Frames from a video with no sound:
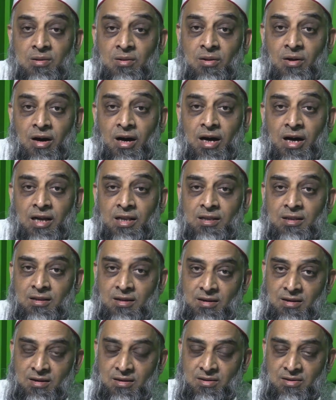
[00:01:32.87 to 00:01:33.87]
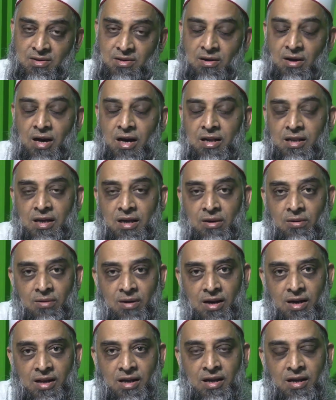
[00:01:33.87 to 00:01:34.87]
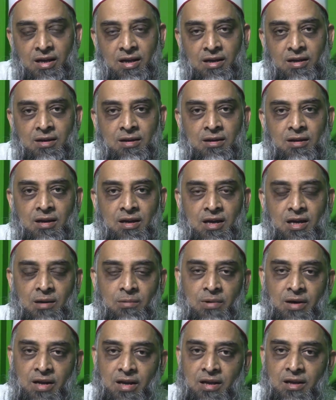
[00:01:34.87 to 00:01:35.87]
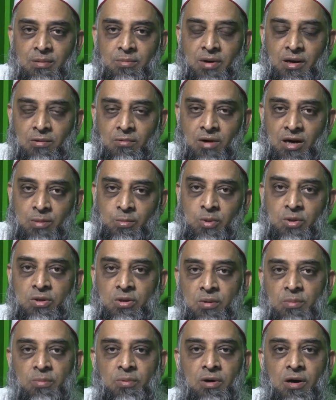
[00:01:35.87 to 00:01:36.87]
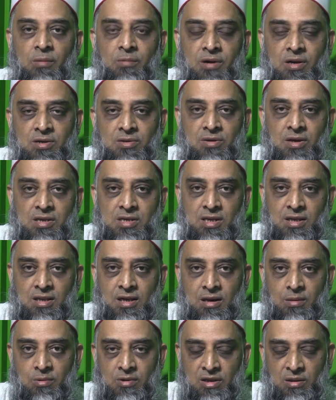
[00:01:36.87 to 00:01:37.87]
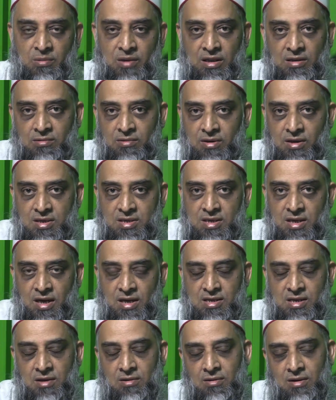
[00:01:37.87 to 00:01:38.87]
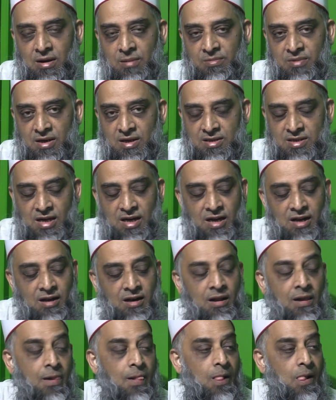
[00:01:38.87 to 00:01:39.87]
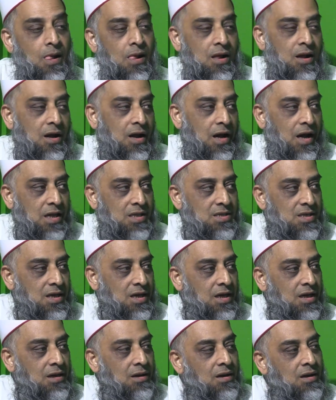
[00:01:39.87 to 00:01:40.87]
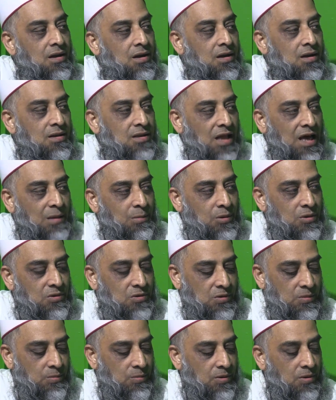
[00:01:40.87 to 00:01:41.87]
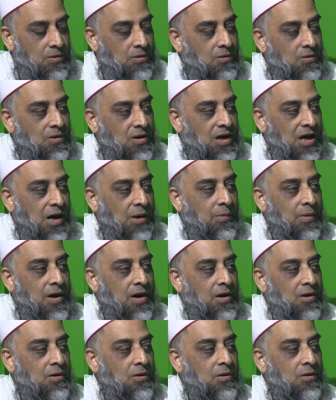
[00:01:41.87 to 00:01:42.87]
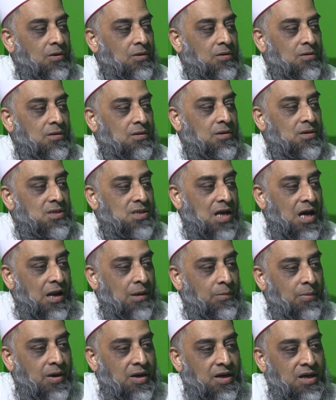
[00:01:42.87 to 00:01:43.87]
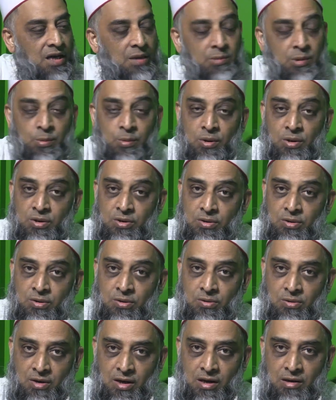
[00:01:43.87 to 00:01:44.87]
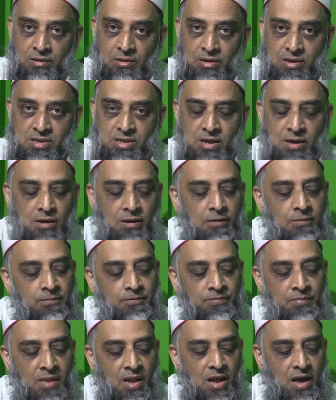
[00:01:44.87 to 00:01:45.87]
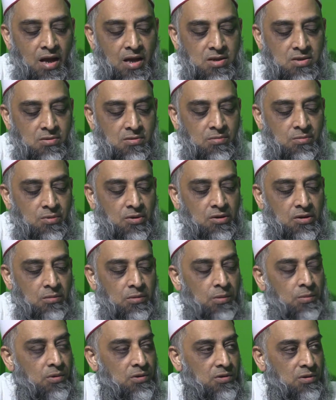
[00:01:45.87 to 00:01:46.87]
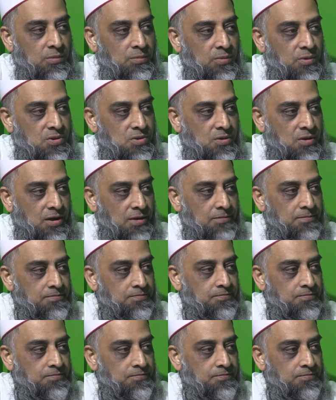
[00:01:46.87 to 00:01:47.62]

দোয়াদ জোয়াদ এগুলা নিয়ে একেবারেই বানোয়াট বক্তব্য আমরা শুনেছি তার প্রতিবাদ করেছি আশা করি আপনারা জানেন আজকে তার বক্তব্য হলো কাবাগর চার ভাগে বিভক্ত করা হয়েছিল আসুন প্রথমে বক্তব্য শুনি